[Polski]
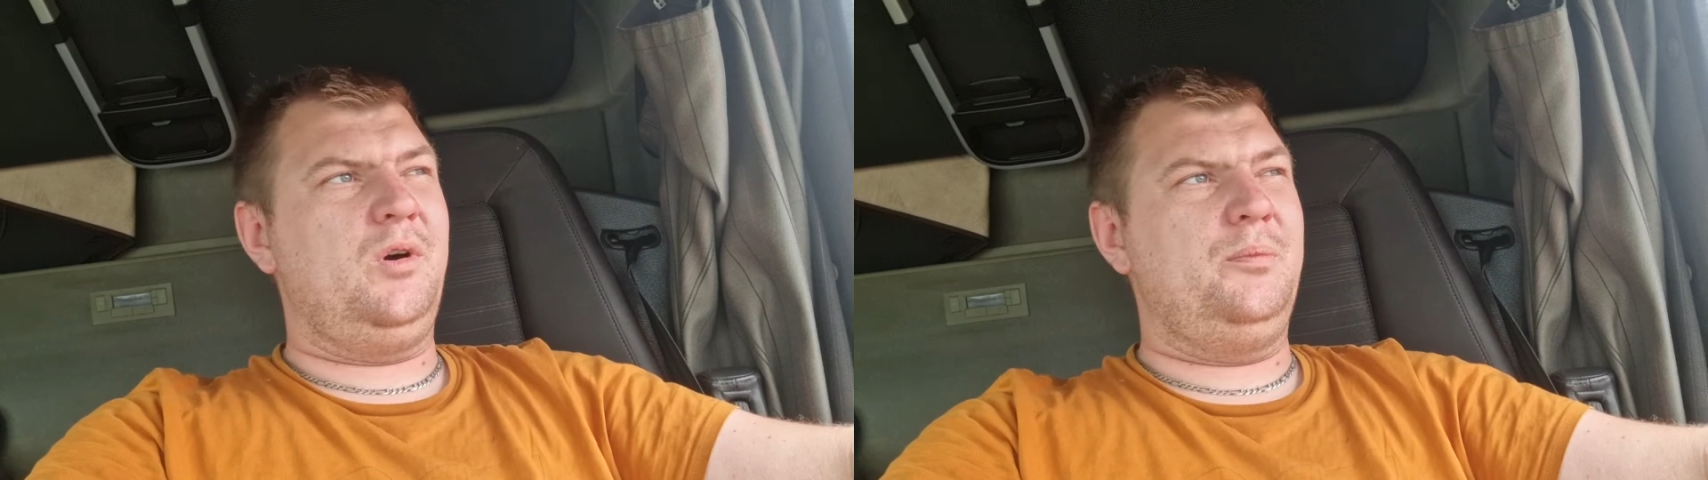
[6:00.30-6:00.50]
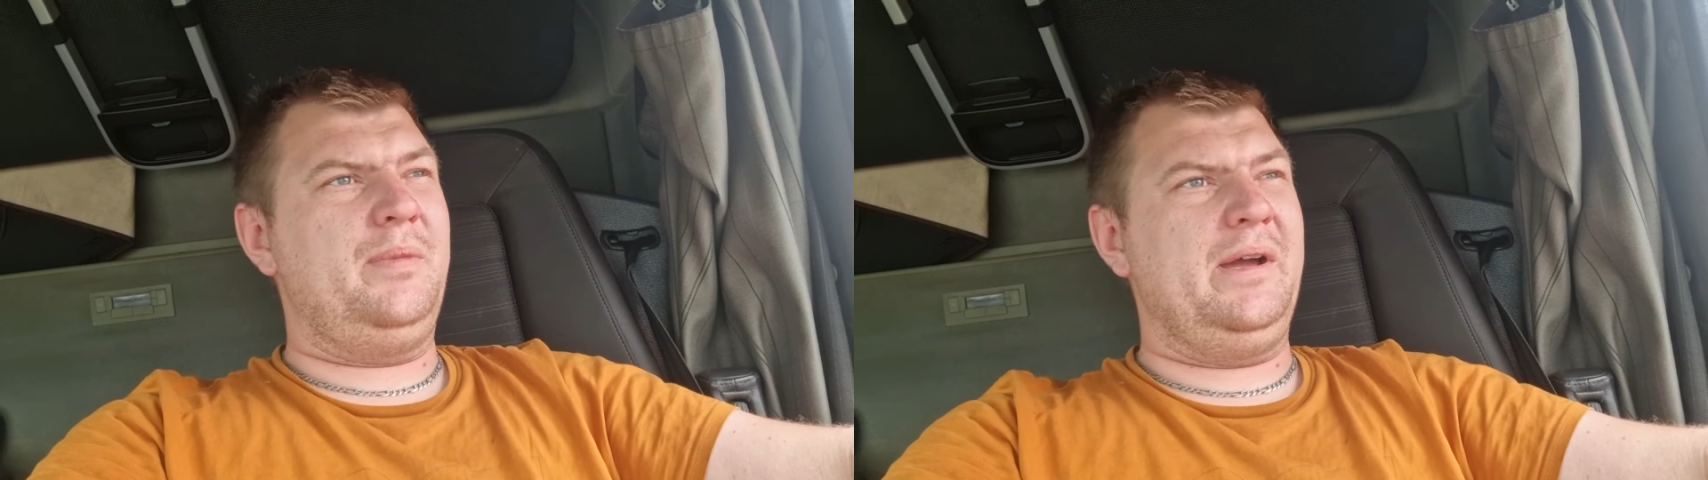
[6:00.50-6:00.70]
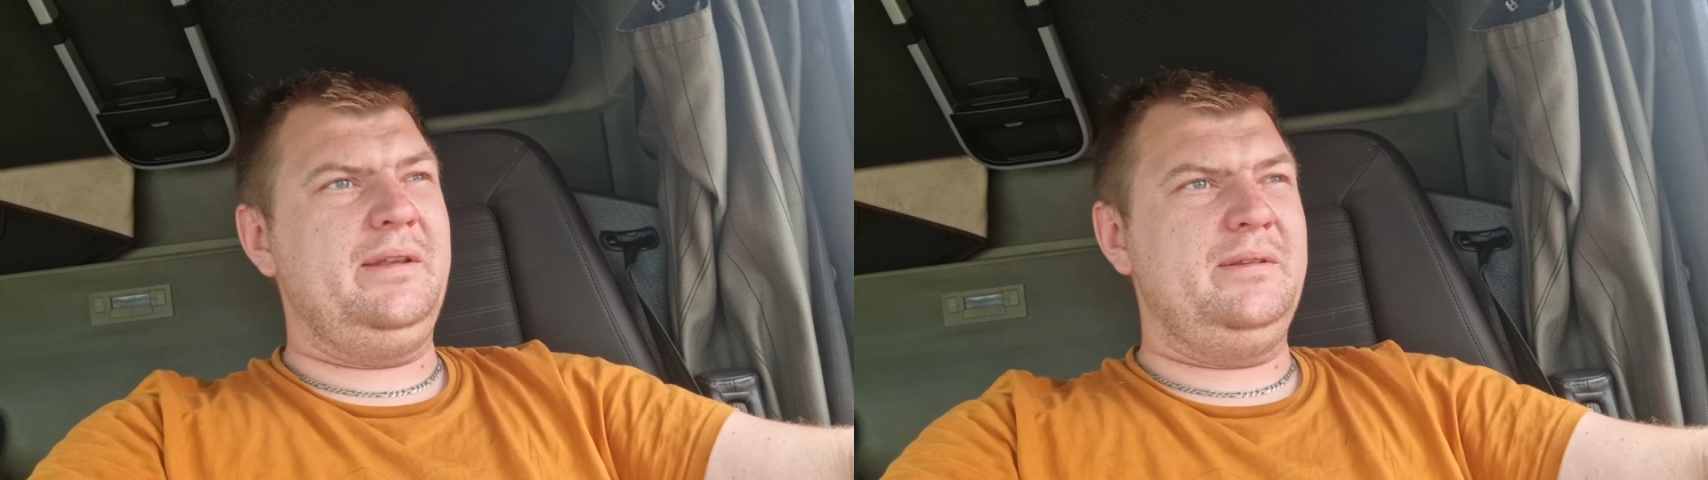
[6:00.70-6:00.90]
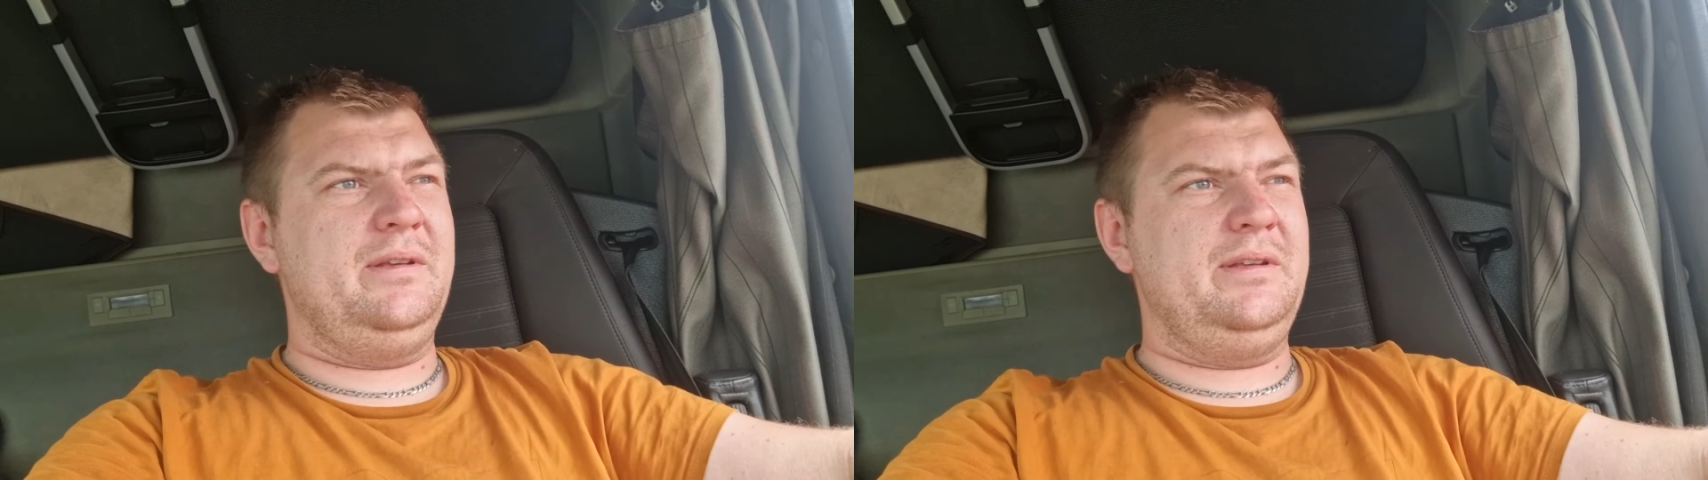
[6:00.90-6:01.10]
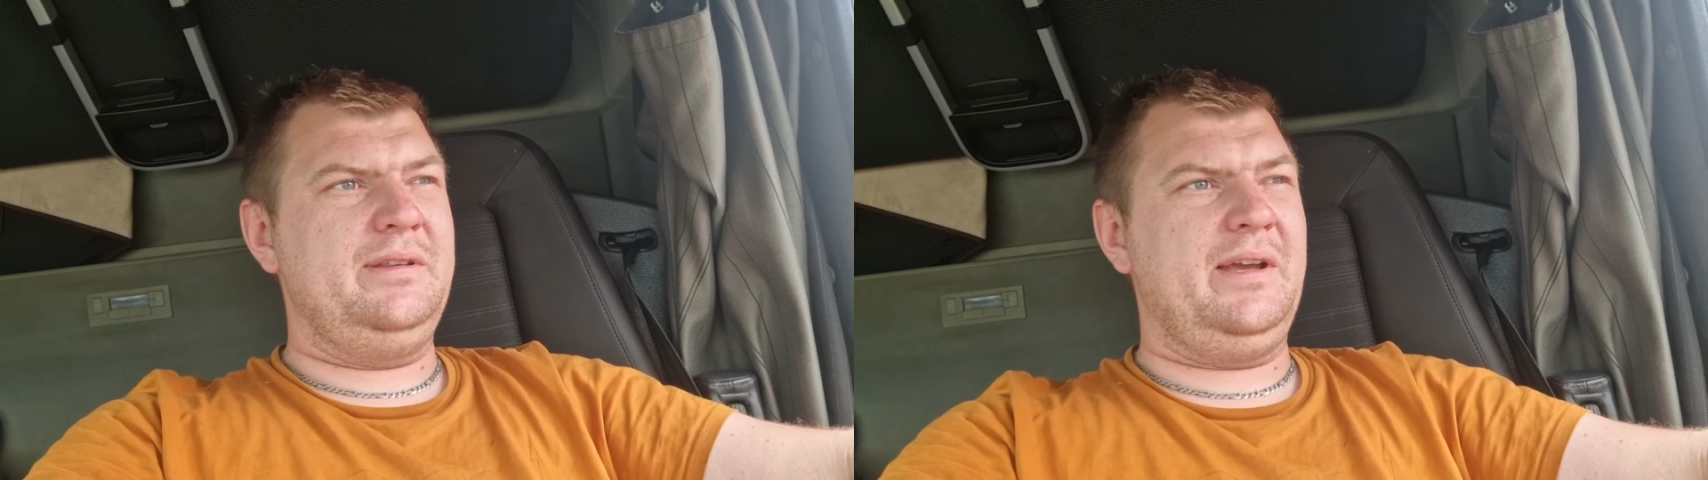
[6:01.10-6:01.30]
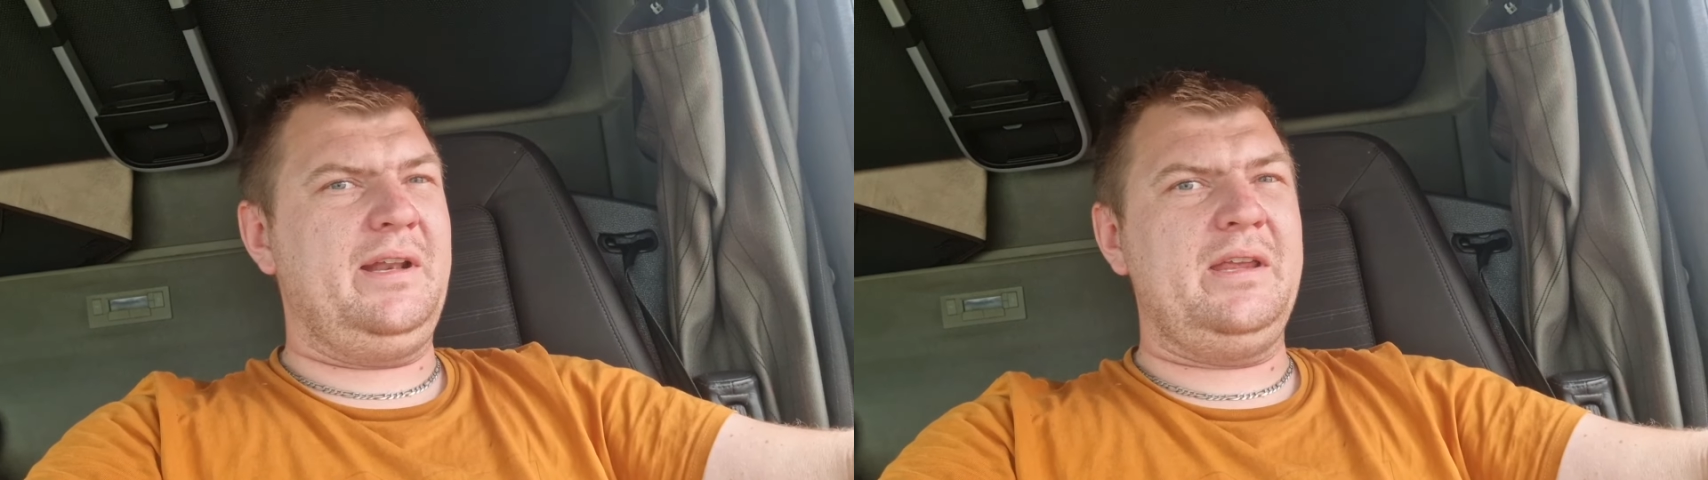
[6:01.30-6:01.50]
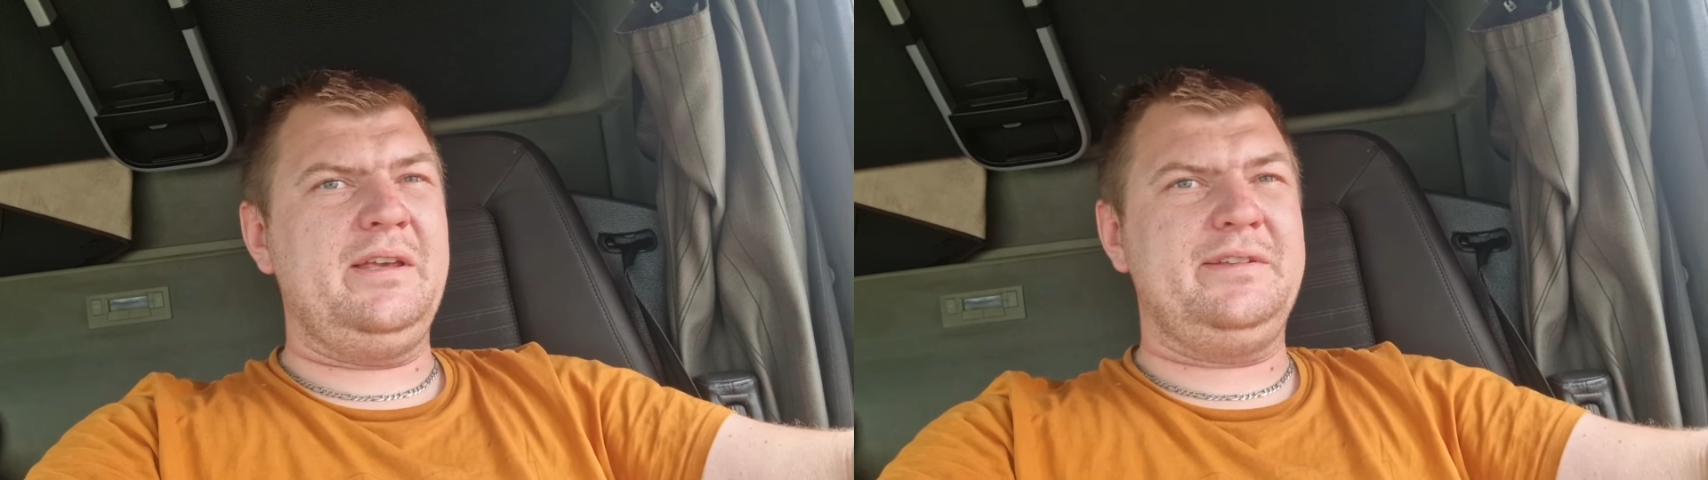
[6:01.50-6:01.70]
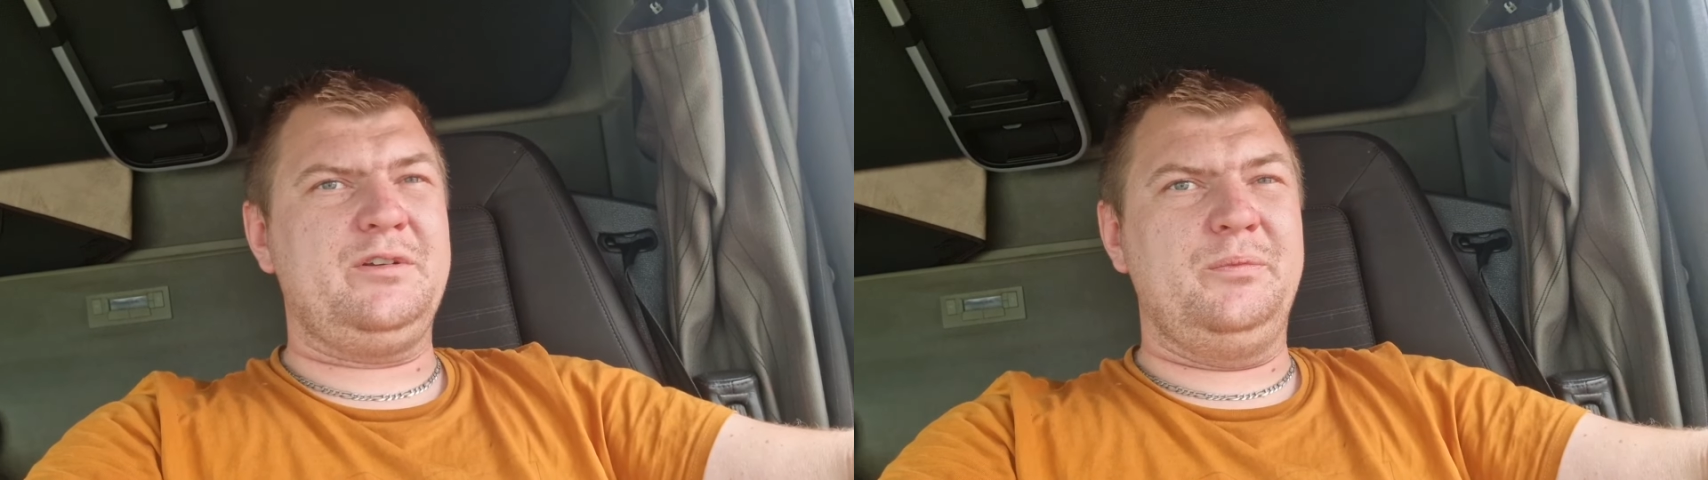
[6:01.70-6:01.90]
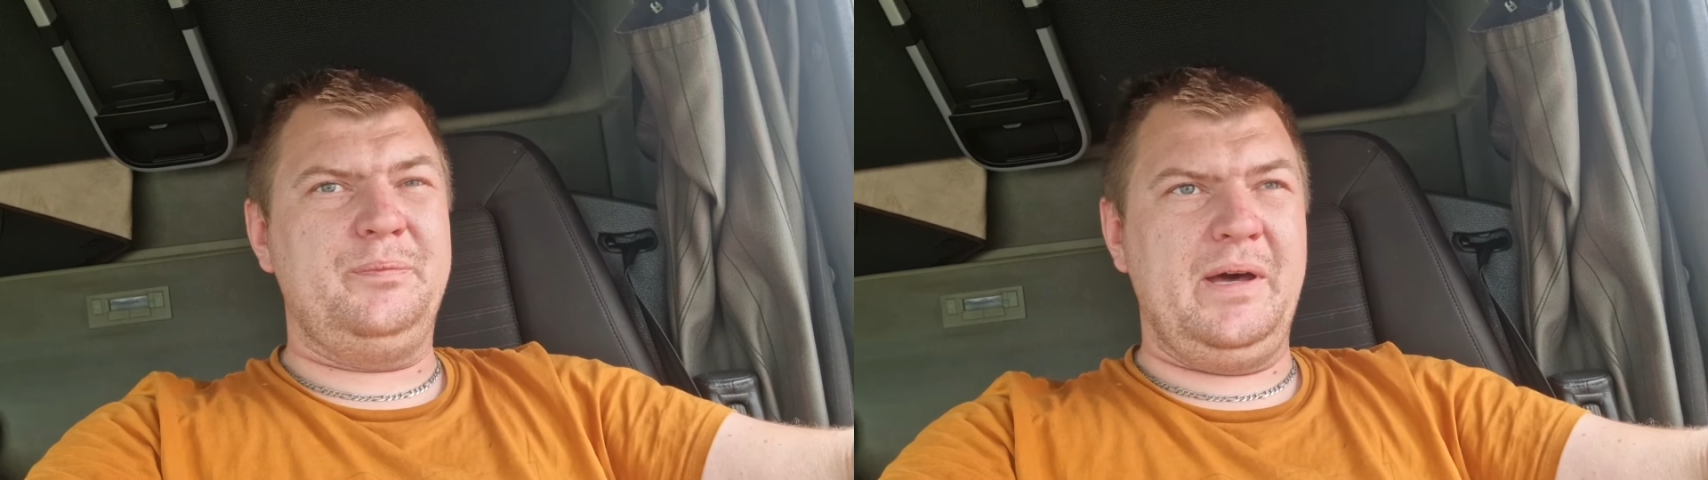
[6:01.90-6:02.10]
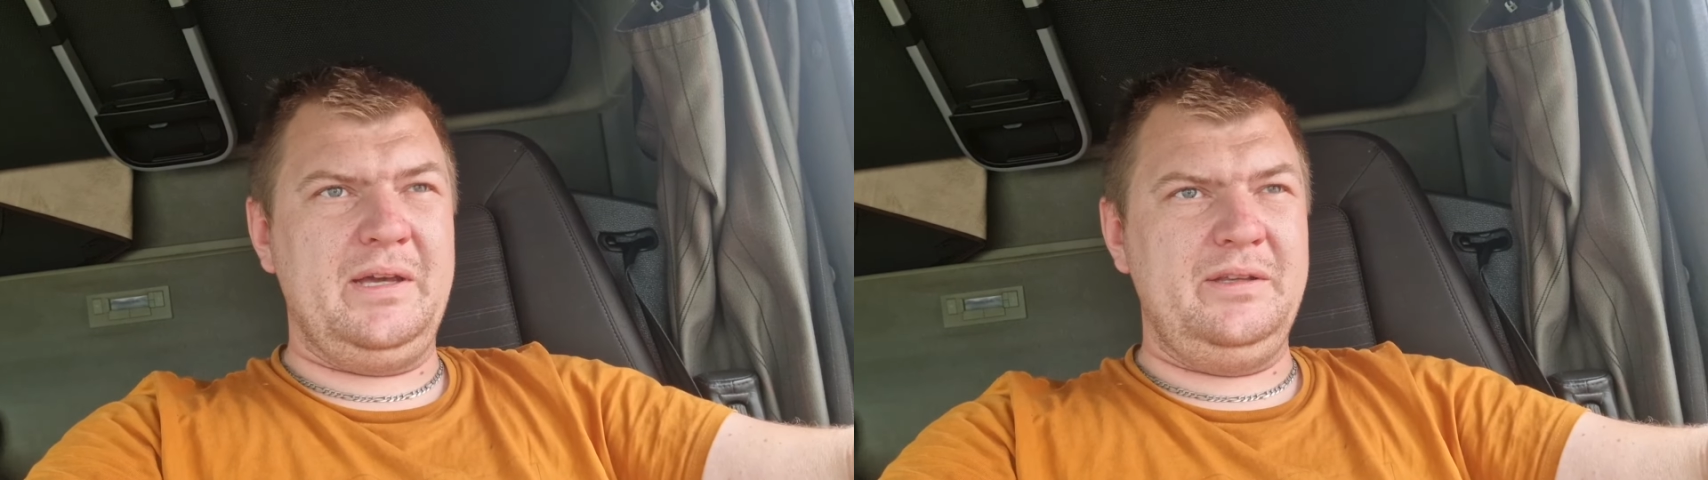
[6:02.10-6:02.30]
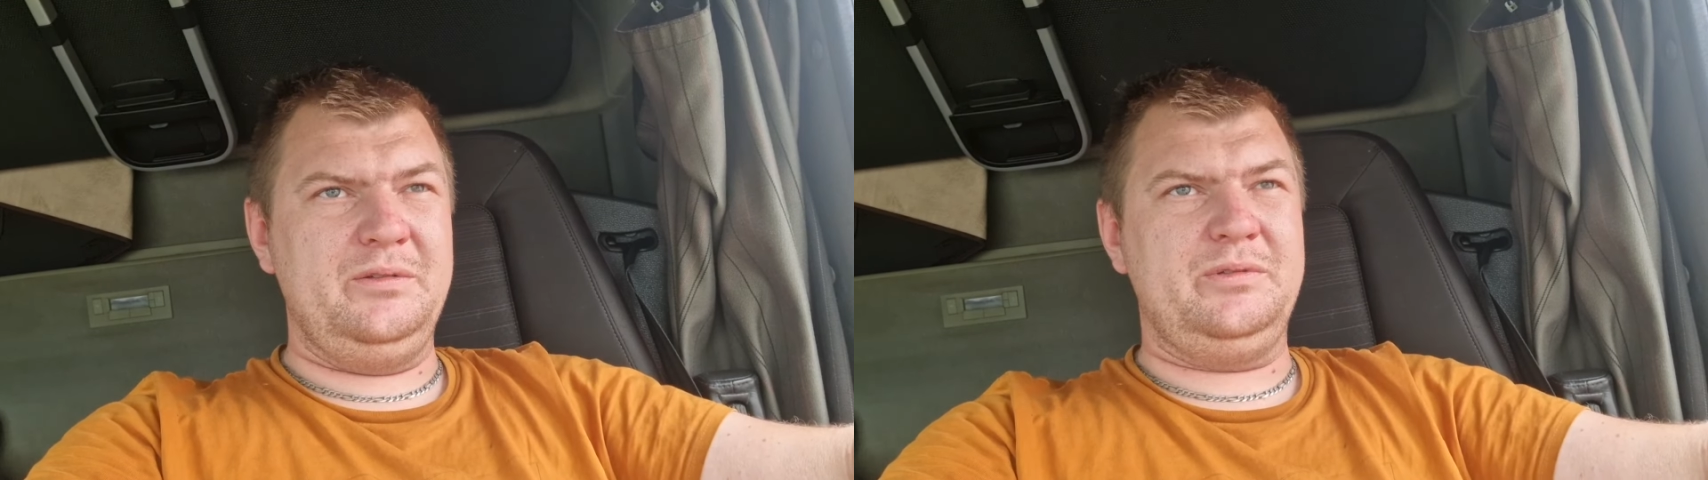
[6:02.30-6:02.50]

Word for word: kombajn, e, nagrania z kombajnu